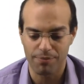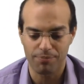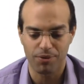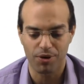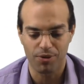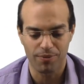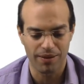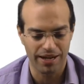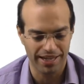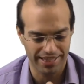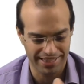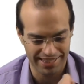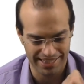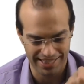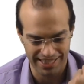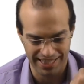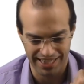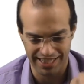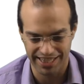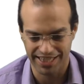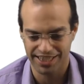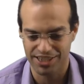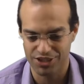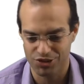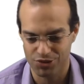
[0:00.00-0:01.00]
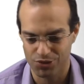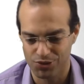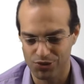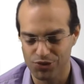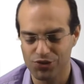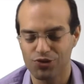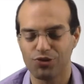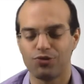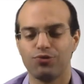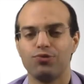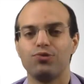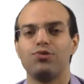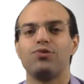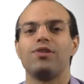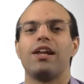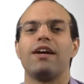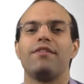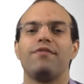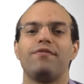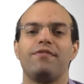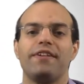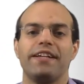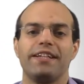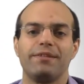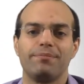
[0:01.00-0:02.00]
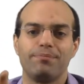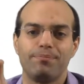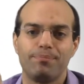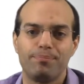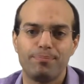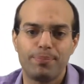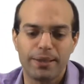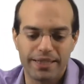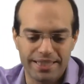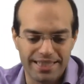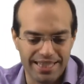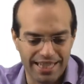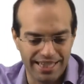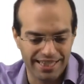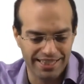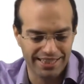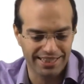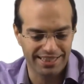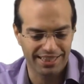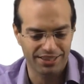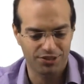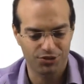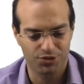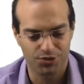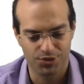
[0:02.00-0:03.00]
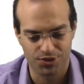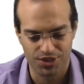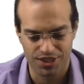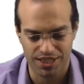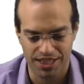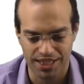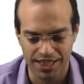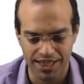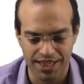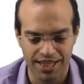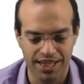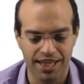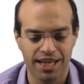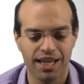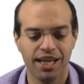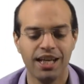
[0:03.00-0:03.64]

promise est résolue, donc vous la faites passer à l'état de succès.